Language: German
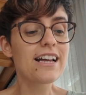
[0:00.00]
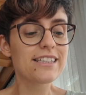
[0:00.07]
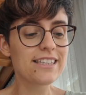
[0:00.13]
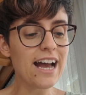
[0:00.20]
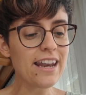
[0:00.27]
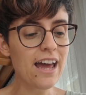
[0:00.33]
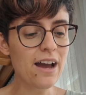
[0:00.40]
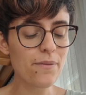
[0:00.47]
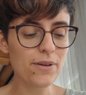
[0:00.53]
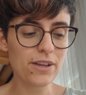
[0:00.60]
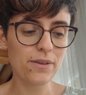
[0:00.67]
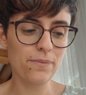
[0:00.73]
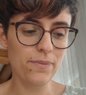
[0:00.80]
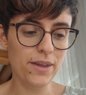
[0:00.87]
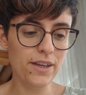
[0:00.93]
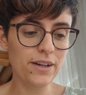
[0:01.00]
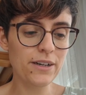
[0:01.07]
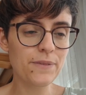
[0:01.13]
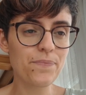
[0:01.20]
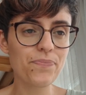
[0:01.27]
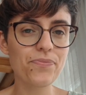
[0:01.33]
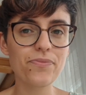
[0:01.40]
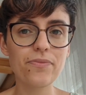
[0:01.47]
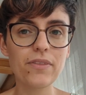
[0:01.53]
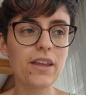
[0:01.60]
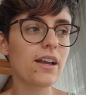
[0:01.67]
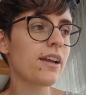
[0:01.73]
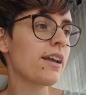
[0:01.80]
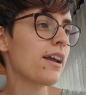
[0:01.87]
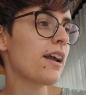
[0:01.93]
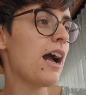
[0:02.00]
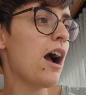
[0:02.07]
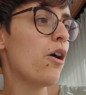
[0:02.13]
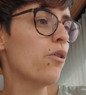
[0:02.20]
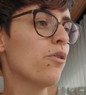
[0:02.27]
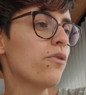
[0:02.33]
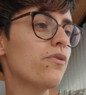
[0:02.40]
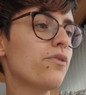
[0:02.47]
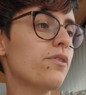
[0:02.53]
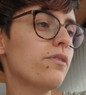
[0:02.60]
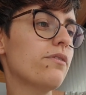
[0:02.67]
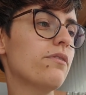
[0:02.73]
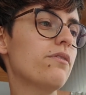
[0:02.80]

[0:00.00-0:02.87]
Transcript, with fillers: Dann habe ich mir gekauft